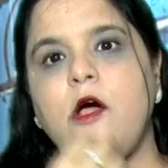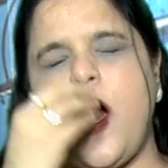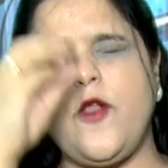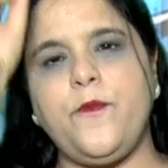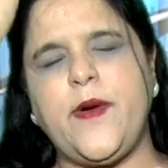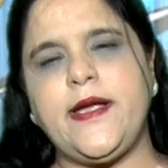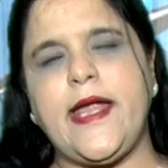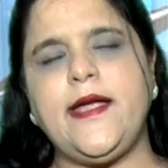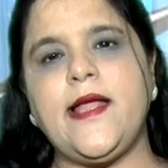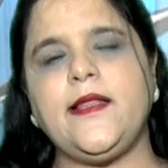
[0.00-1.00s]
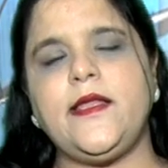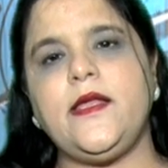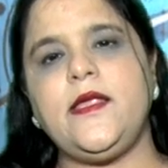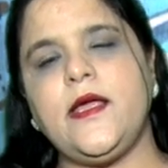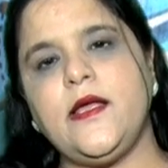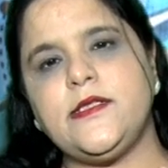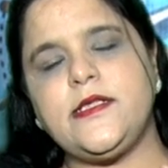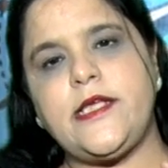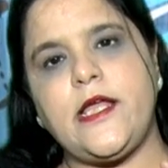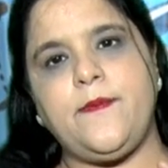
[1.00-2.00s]
और ऊपर डेट डाल देनी है
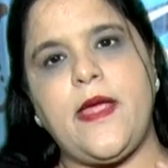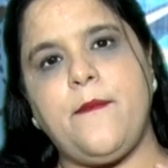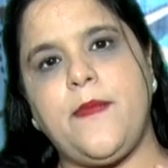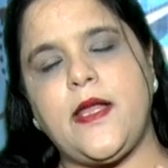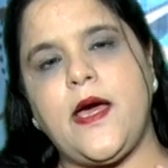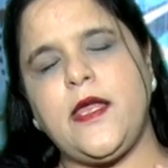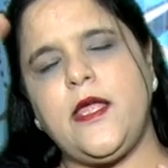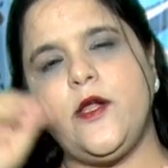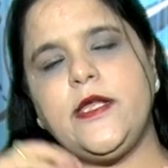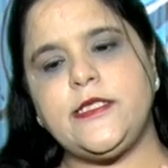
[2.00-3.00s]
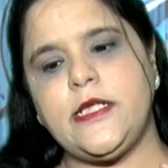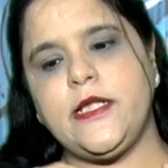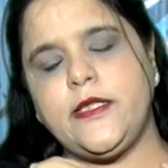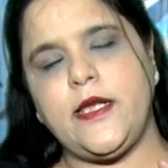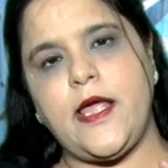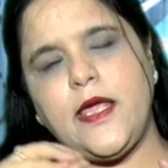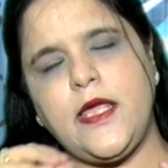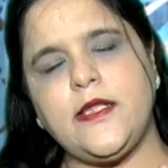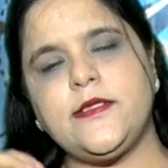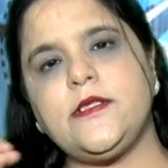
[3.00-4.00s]
जिस डेट पे आप बना रहे हैं और नीचे लिख देना है
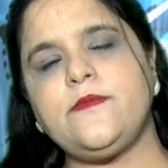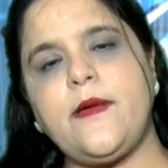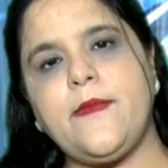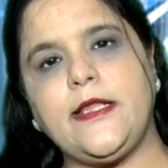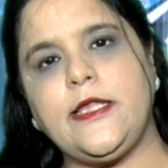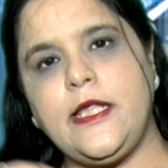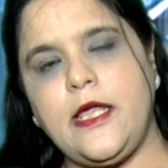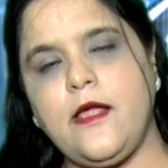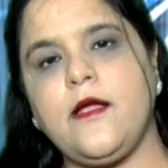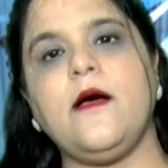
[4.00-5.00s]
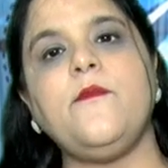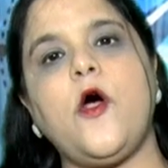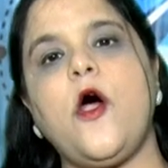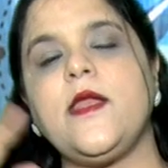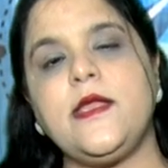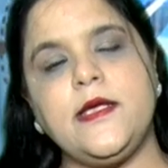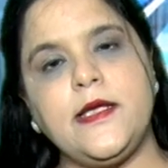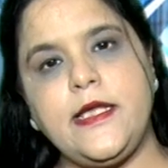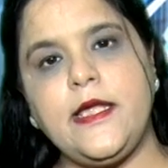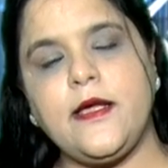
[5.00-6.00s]
कि दिस इज़ माय मंथली इनकम और
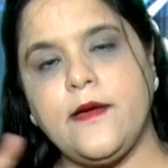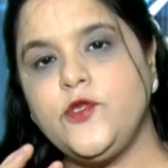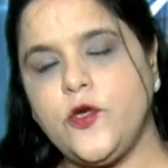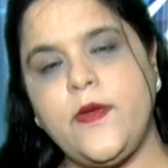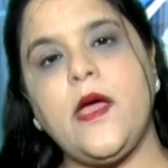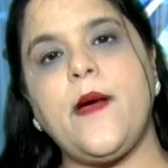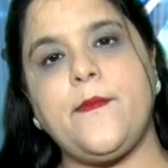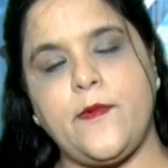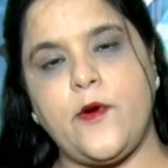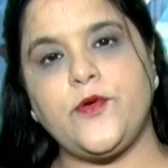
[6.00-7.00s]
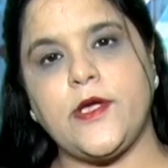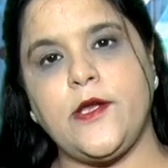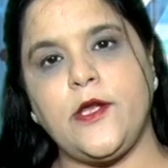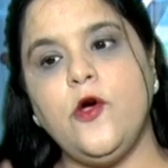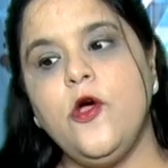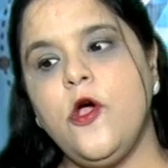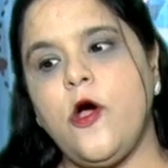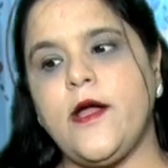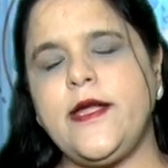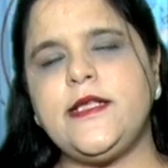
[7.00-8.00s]
ईयरली इनकम जो भी अब आप अमाउंट कर रहे हो
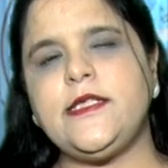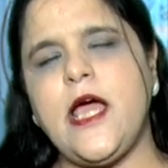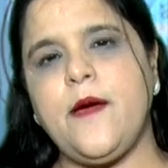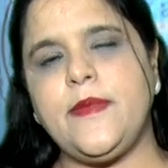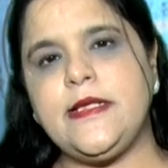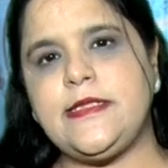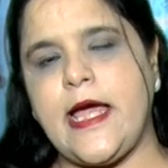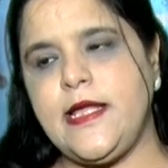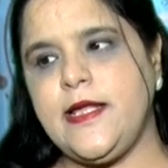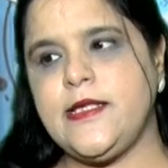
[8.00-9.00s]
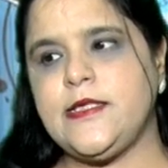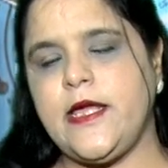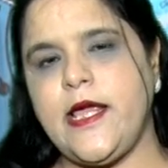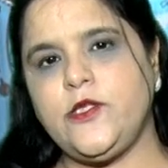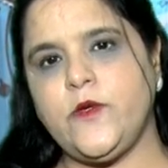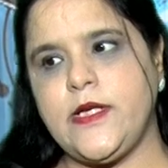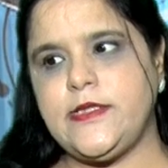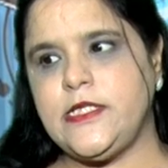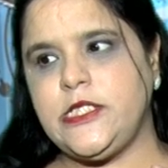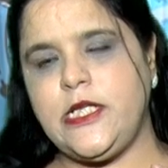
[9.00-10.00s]
और नीचे आपने साइन की जगह एक छोटा
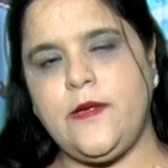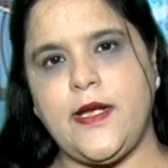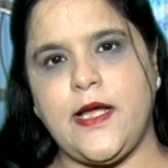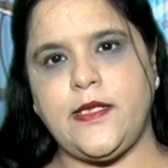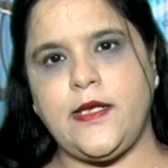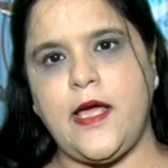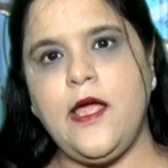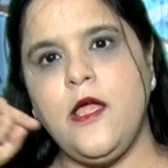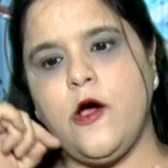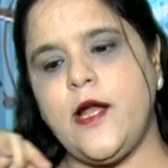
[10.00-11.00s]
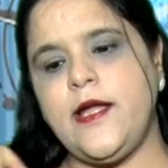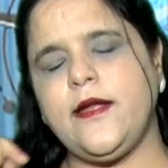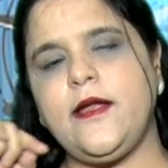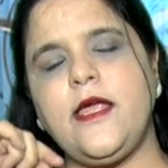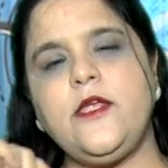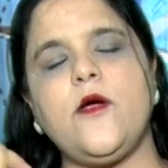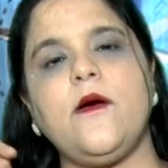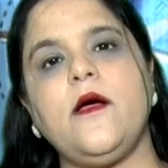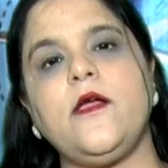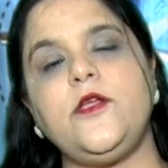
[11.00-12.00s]
सा जिनी बना देना है और लिखना
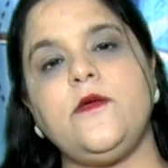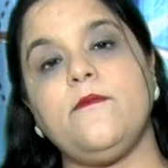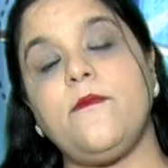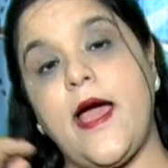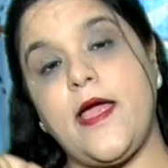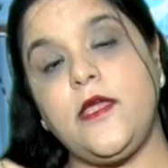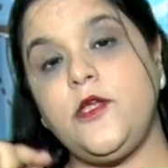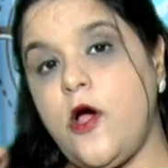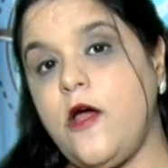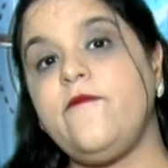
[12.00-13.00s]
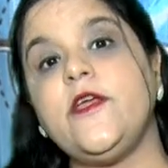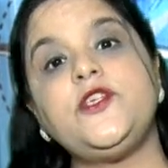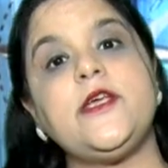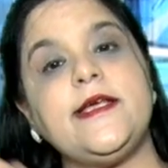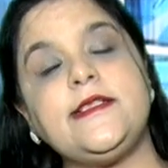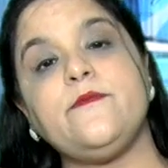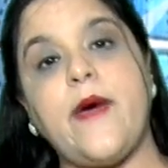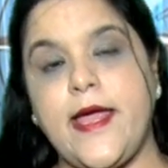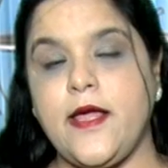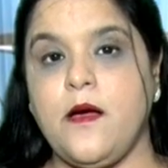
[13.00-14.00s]
है माई योर विश इज़
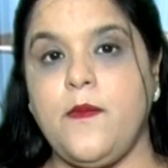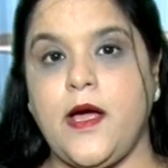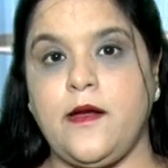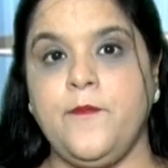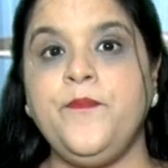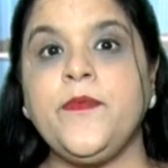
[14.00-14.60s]
माई कमांड